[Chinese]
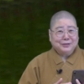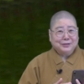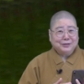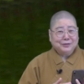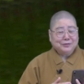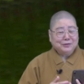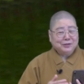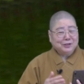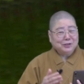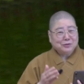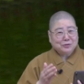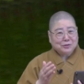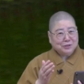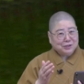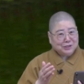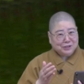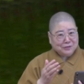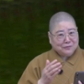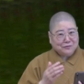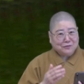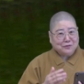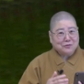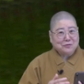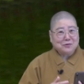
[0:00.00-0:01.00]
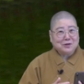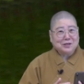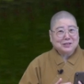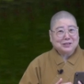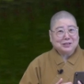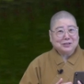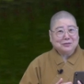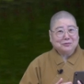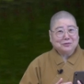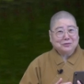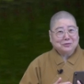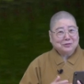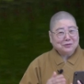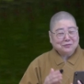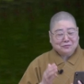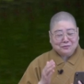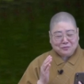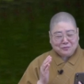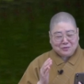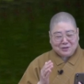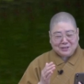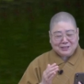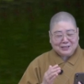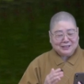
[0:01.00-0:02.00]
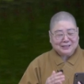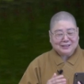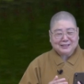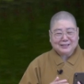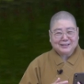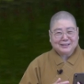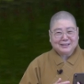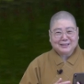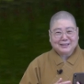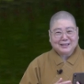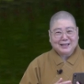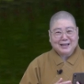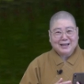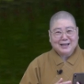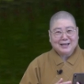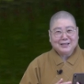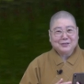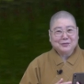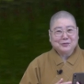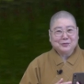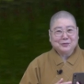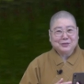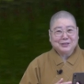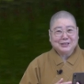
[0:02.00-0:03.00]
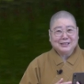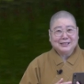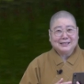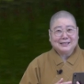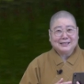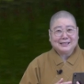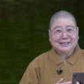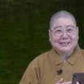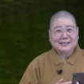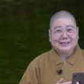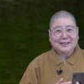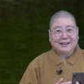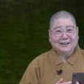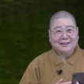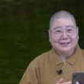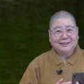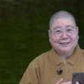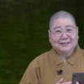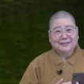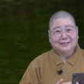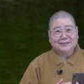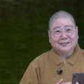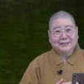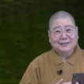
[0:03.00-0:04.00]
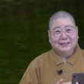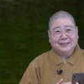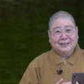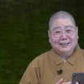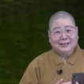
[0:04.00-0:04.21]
因为您说你是佛光人，我对佛光人是太有信心了啊！